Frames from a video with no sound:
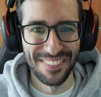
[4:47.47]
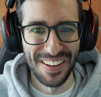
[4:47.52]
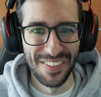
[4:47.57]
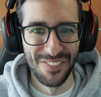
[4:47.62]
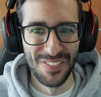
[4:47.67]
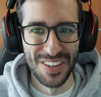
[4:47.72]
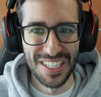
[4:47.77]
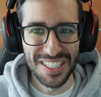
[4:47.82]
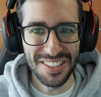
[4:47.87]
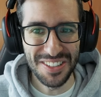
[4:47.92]

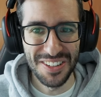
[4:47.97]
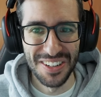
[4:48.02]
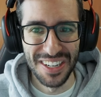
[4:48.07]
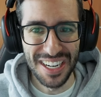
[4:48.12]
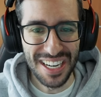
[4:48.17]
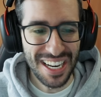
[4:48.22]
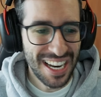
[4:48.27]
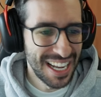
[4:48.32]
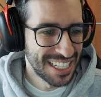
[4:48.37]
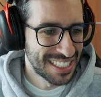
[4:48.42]
bien visto,
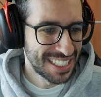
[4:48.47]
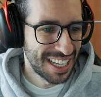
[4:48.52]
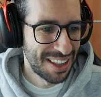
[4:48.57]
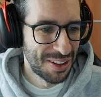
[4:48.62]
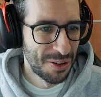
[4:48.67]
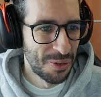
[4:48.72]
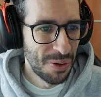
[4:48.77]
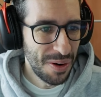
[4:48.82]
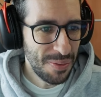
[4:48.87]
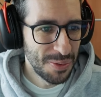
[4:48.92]
¿eh? Le ha
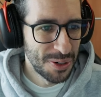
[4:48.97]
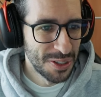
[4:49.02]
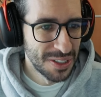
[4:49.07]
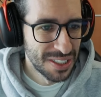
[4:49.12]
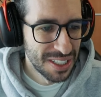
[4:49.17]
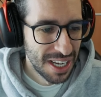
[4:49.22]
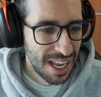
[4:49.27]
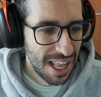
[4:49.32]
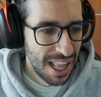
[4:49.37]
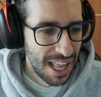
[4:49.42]
echado
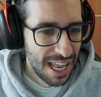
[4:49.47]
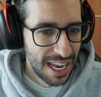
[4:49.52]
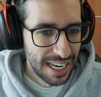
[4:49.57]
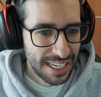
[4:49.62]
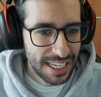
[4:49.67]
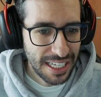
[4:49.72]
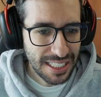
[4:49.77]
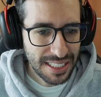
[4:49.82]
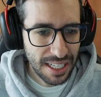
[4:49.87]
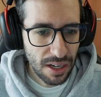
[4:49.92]
huevos.
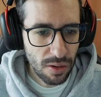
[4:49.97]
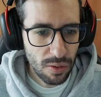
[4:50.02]
¿Qué está